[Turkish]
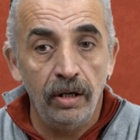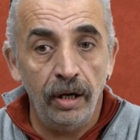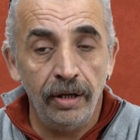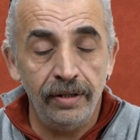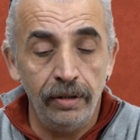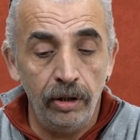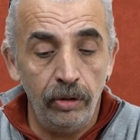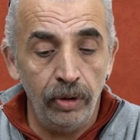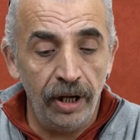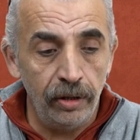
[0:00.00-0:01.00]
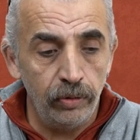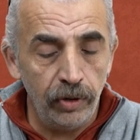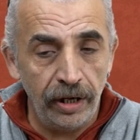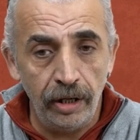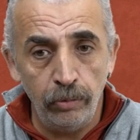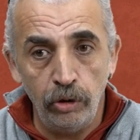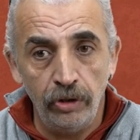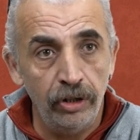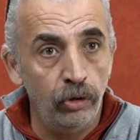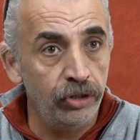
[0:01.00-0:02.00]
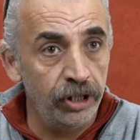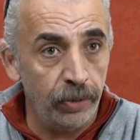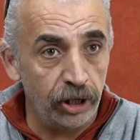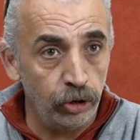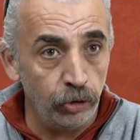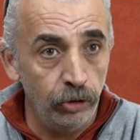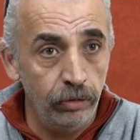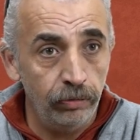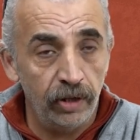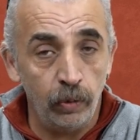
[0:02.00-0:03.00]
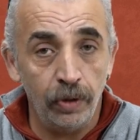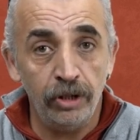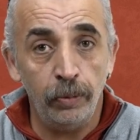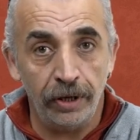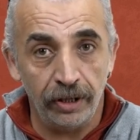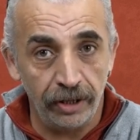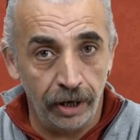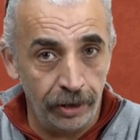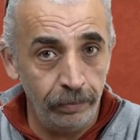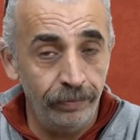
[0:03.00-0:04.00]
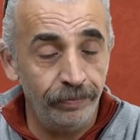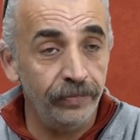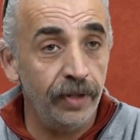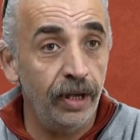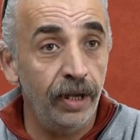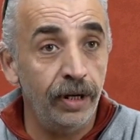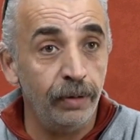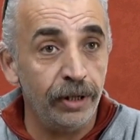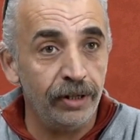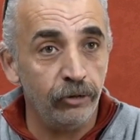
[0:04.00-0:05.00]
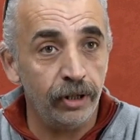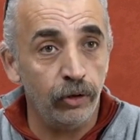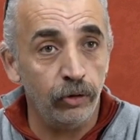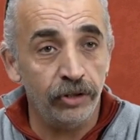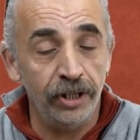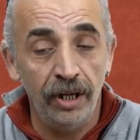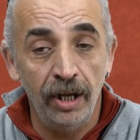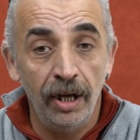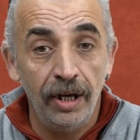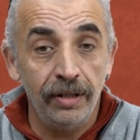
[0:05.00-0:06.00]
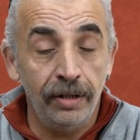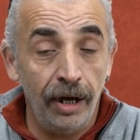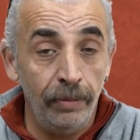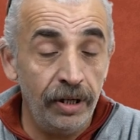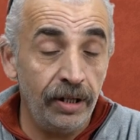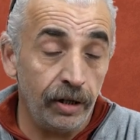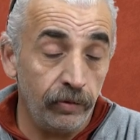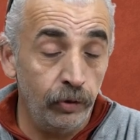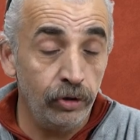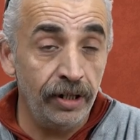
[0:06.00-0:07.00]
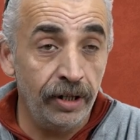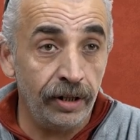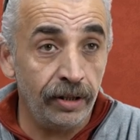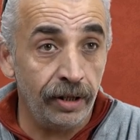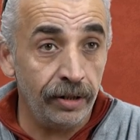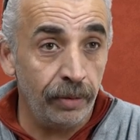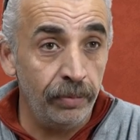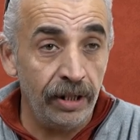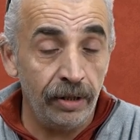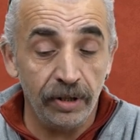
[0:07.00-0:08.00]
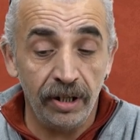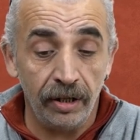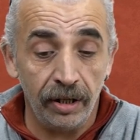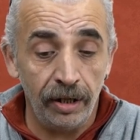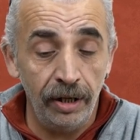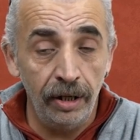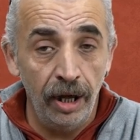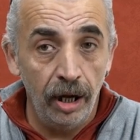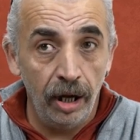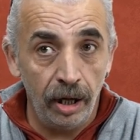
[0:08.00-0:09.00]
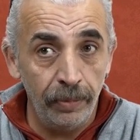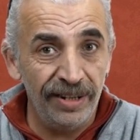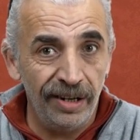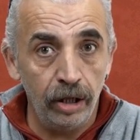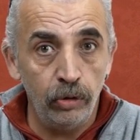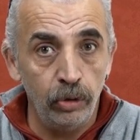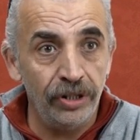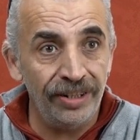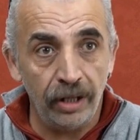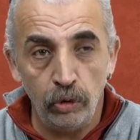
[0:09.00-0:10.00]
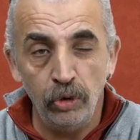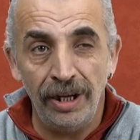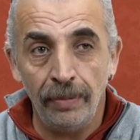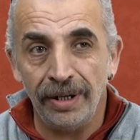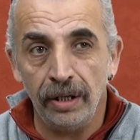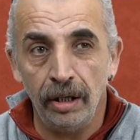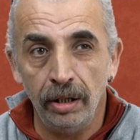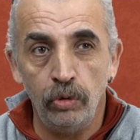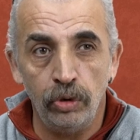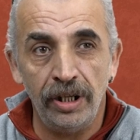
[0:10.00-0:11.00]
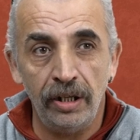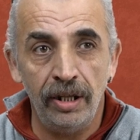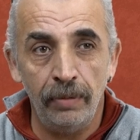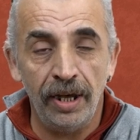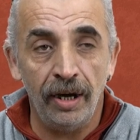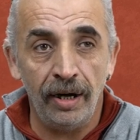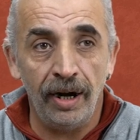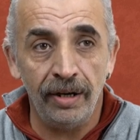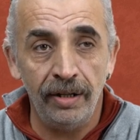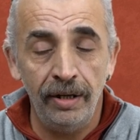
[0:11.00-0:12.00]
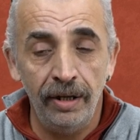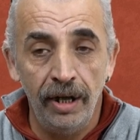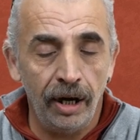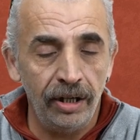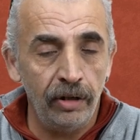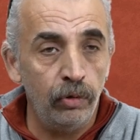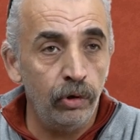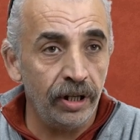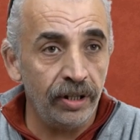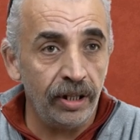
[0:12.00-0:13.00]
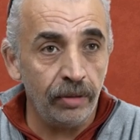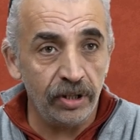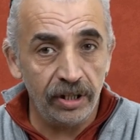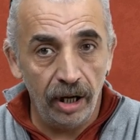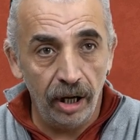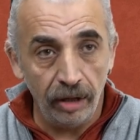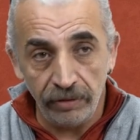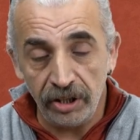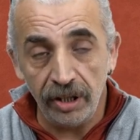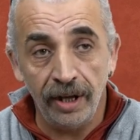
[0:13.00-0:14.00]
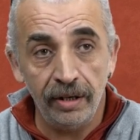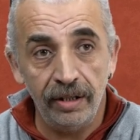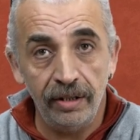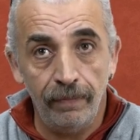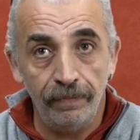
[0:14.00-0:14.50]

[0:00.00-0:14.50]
Ya aslında olay 50 milyon yıl önce başlıyor. Once upon a time 50 milyon yıl önce. Tahminen fosil kayıtlardan bildiğimiz kadarıyla Amerika'nın kuzeyinde, Kuzey Amerika'nın kuzeyinde bir yerlerde karnivora dediğimiz avcılar